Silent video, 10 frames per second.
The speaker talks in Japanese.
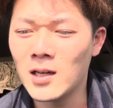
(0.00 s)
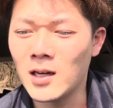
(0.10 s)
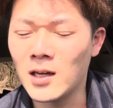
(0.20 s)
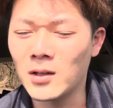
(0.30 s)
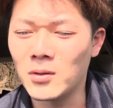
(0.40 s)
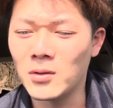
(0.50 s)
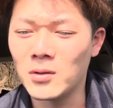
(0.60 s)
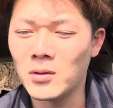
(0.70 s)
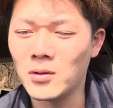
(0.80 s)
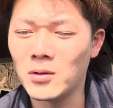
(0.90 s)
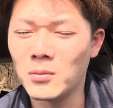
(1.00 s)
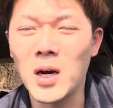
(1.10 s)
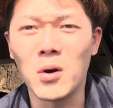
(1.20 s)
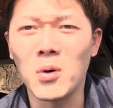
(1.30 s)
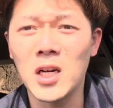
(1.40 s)
あのー、
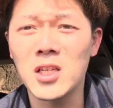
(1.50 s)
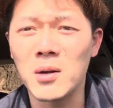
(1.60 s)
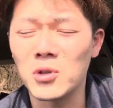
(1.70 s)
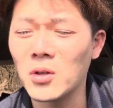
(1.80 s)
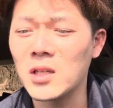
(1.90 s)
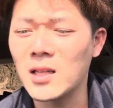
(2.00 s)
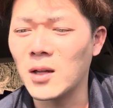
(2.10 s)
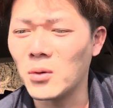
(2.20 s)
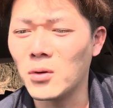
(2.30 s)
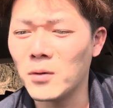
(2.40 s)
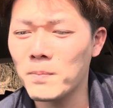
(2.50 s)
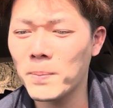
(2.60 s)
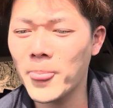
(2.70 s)
まあ、子屋もそうですけど、